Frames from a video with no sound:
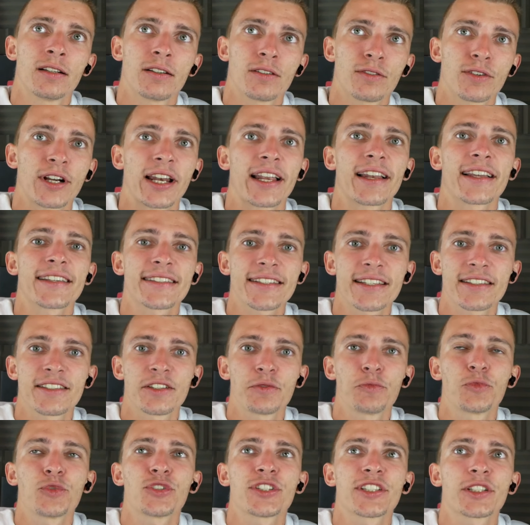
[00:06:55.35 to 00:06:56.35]
Voilà, là ça
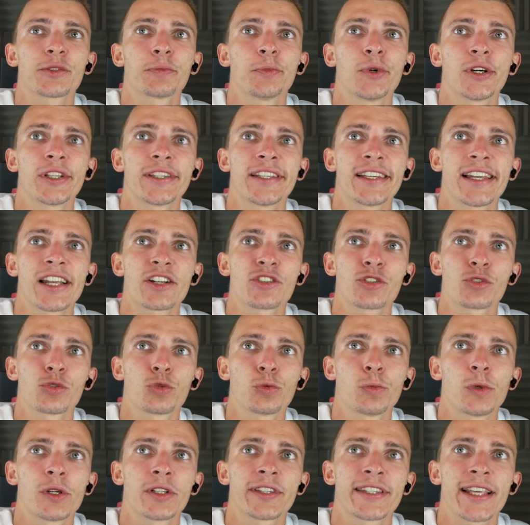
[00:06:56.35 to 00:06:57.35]
dit musique mode, et là je
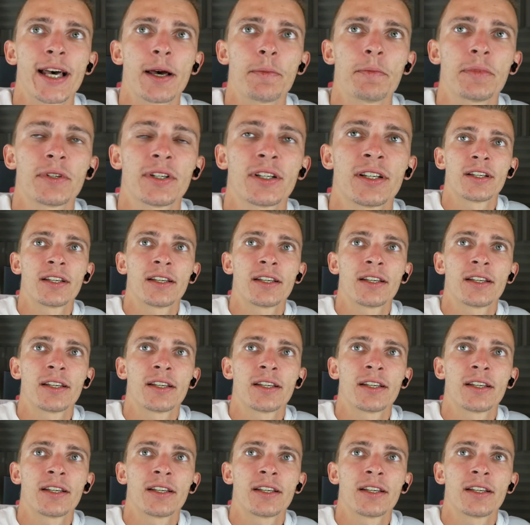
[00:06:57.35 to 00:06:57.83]
double tape,